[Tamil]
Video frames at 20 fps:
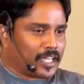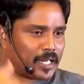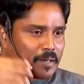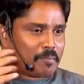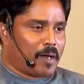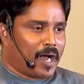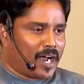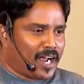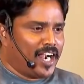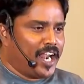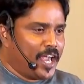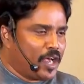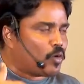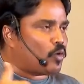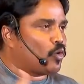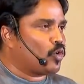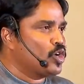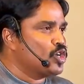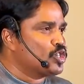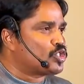தன் மகனை
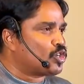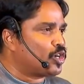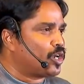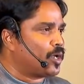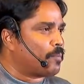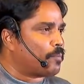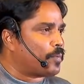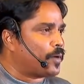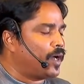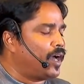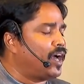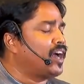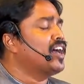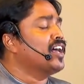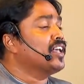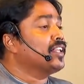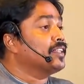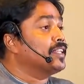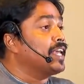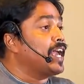கொடுன்னு சொன்னப்ப
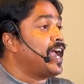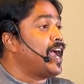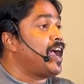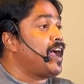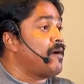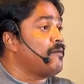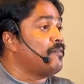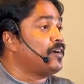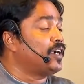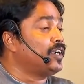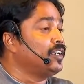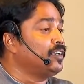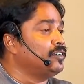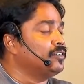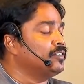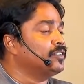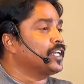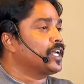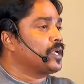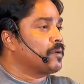தேவன்
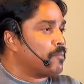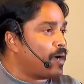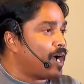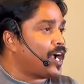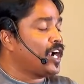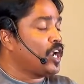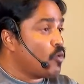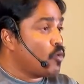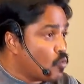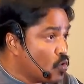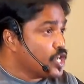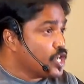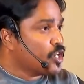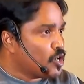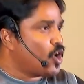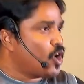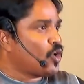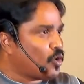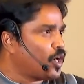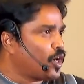என் மகனை
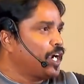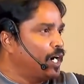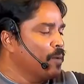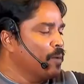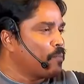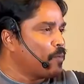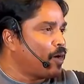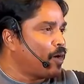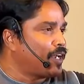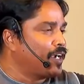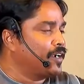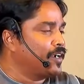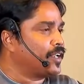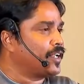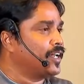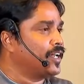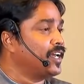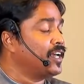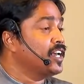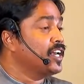உயிரோடு கூட எழுப்புவார்
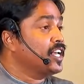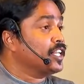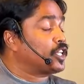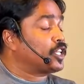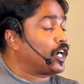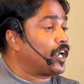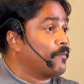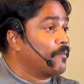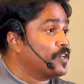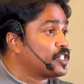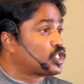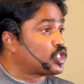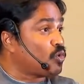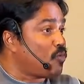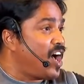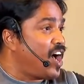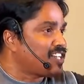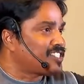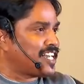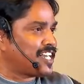என்று தன்னை
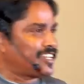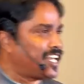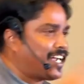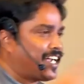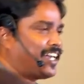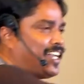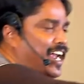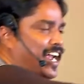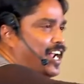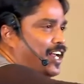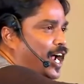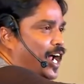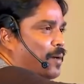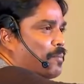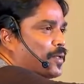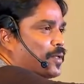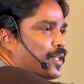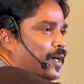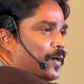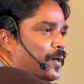விசுவாசத்தை கிரியையில்
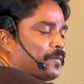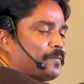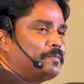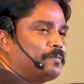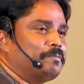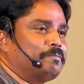காண்பித்தான்